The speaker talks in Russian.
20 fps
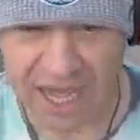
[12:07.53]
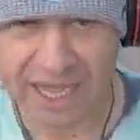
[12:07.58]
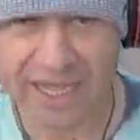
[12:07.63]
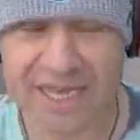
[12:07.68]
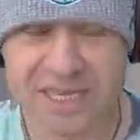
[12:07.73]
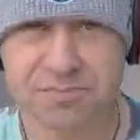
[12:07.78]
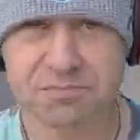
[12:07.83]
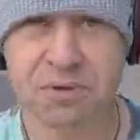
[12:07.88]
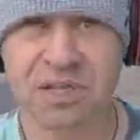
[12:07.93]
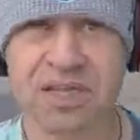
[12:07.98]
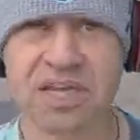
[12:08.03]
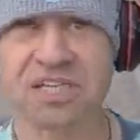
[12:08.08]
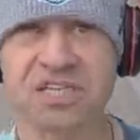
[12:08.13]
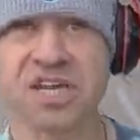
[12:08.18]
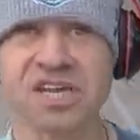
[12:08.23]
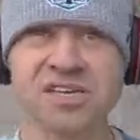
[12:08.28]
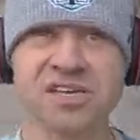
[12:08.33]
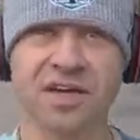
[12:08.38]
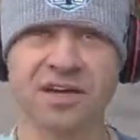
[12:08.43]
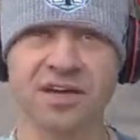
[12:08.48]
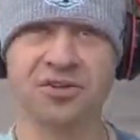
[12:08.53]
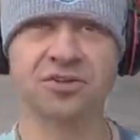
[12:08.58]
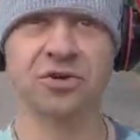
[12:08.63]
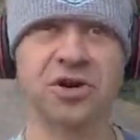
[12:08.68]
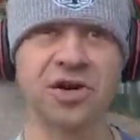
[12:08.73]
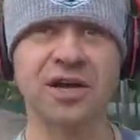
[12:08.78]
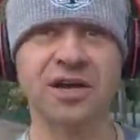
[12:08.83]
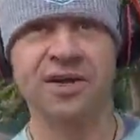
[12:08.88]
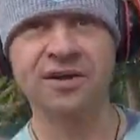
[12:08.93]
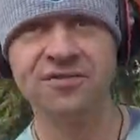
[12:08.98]
а есть приложения,
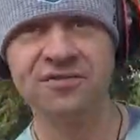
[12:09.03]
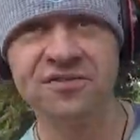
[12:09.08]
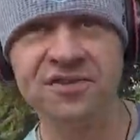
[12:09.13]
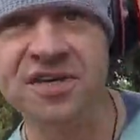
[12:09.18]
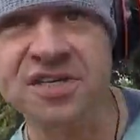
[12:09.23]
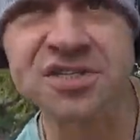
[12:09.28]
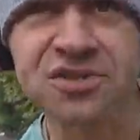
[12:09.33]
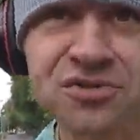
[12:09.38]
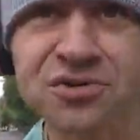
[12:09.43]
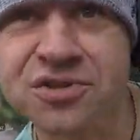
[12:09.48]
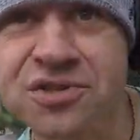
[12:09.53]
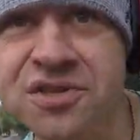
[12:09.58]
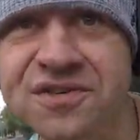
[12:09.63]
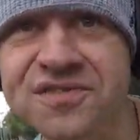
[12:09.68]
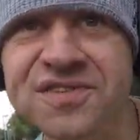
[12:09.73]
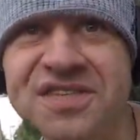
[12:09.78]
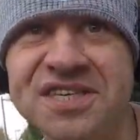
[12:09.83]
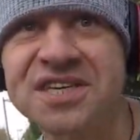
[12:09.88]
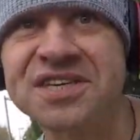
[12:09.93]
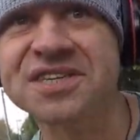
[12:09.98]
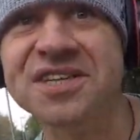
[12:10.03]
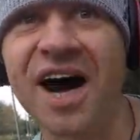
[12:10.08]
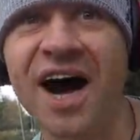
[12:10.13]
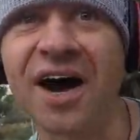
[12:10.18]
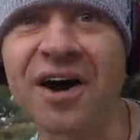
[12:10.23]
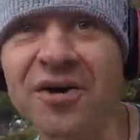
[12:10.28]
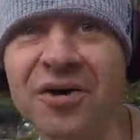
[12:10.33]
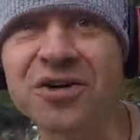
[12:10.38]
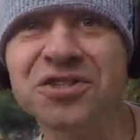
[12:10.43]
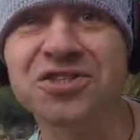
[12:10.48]
которые виснут
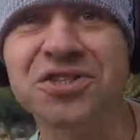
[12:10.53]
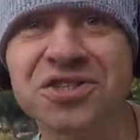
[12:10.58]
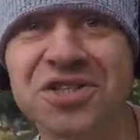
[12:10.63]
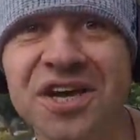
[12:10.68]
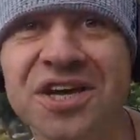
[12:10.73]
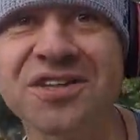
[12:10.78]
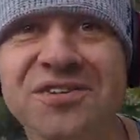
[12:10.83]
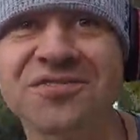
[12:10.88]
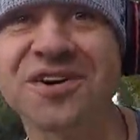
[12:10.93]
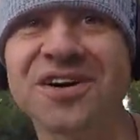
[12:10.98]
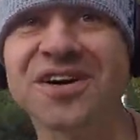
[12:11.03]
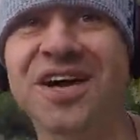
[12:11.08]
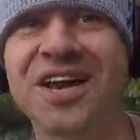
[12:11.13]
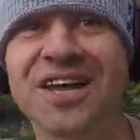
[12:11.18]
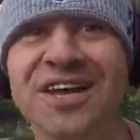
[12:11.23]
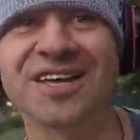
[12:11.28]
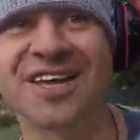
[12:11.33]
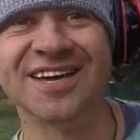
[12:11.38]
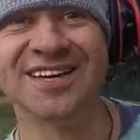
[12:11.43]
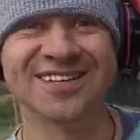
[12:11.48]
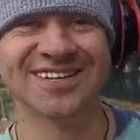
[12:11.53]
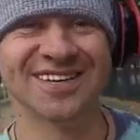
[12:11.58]
всегда. Хочешь ты этого или нет?